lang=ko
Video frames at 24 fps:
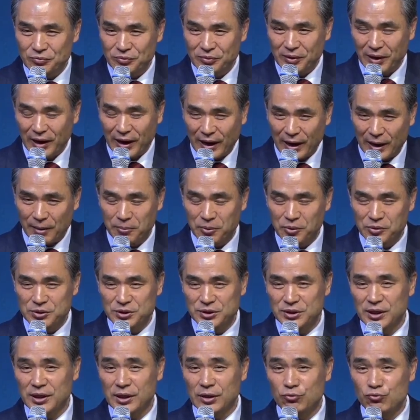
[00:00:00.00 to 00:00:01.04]

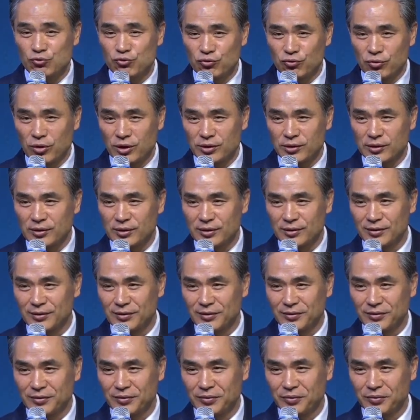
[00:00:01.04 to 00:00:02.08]
아버지의 구원
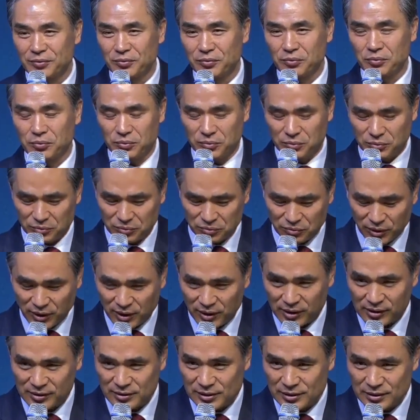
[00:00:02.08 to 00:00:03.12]

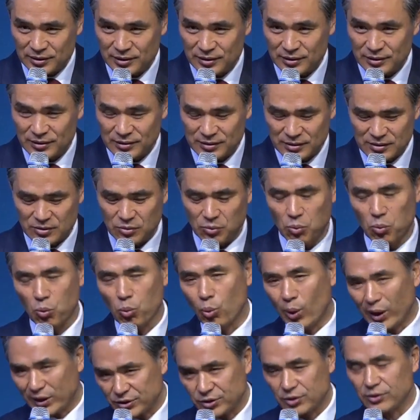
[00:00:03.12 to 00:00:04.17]
계획을
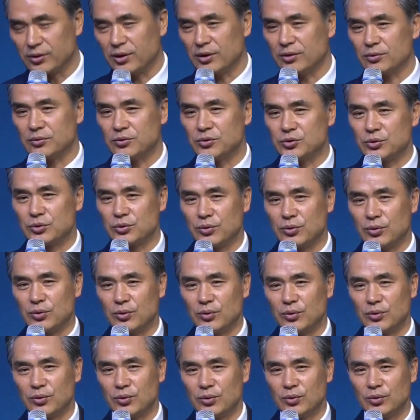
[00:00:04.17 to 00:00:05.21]
완성한 거죠.
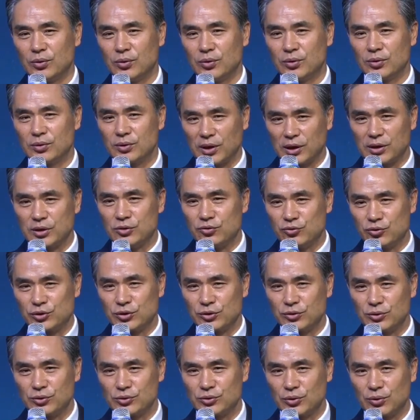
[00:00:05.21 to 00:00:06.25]
다 이루신
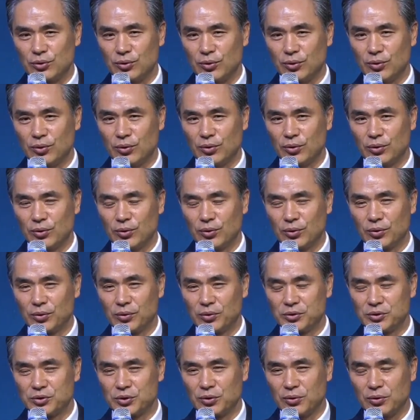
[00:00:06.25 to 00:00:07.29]
거죠.
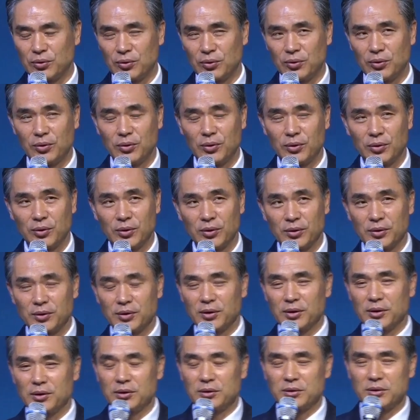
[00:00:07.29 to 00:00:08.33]
그렇죠?
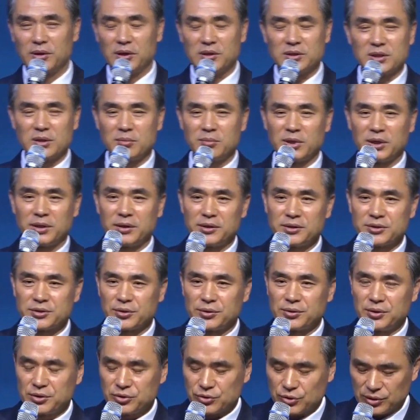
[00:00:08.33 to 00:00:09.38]
게세만에서 그
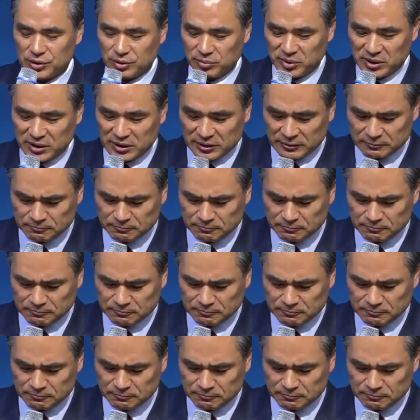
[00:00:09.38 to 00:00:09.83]
예수님이